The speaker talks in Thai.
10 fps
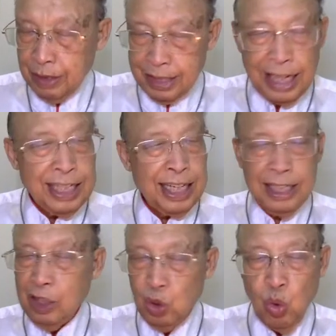ใส่ได้ใน
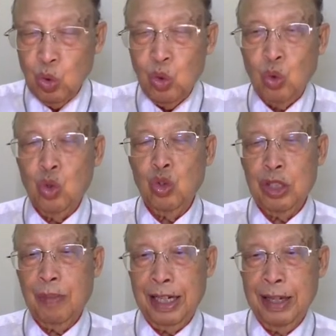ทุกยุคทุกส
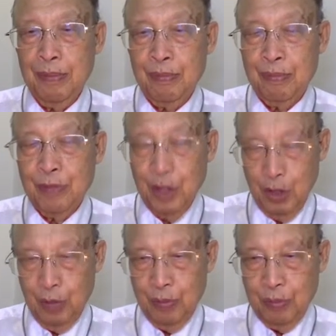มัยเนาะ
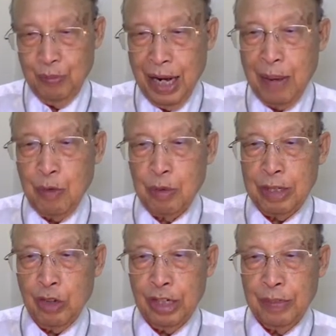คำของพระเจ้า
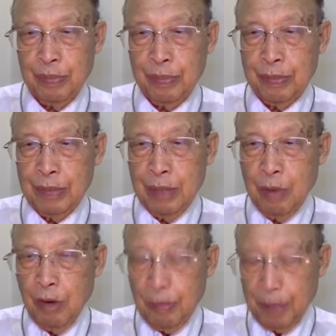นี้พอ
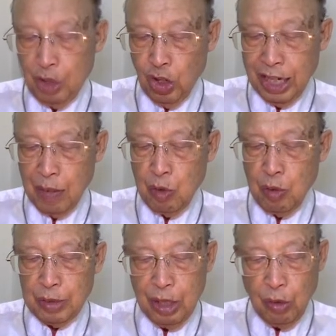เป็นถอยคำของพ
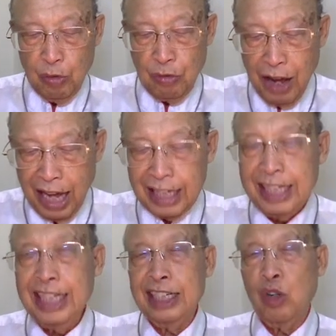ระเจ้า ฟ้าและดิ
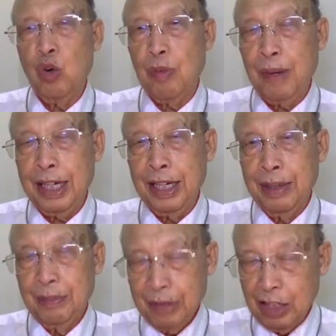นจะหลวงไป
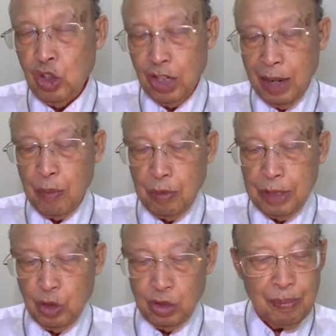แต่ถอยคำของพระเจ้า
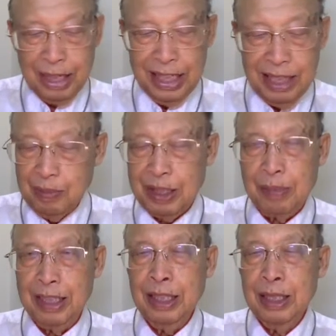จะเหมือนเดิมเสม
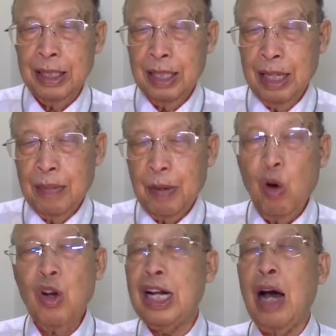อพระอง
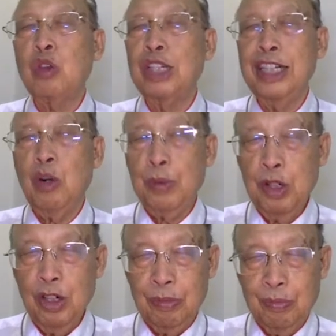ค์กล่าวเธอเดียวพี่น้อ
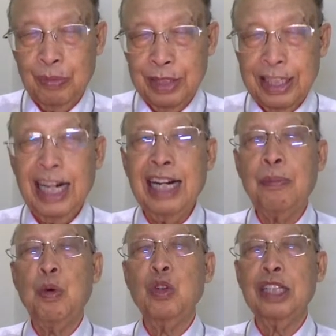ง ฉะนั้นแหละพ
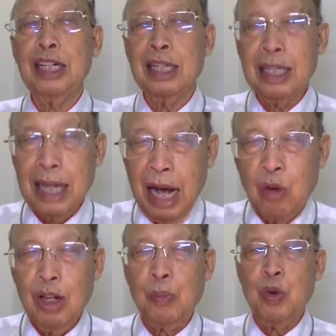งจึงกล่าวแล้
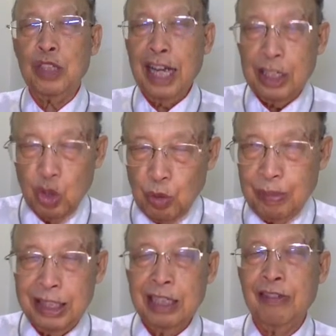วพงจึงให้จดบัน
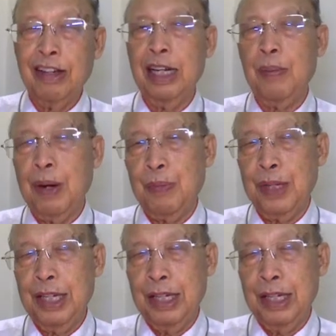ทึกไว้ในพระคัมภีร์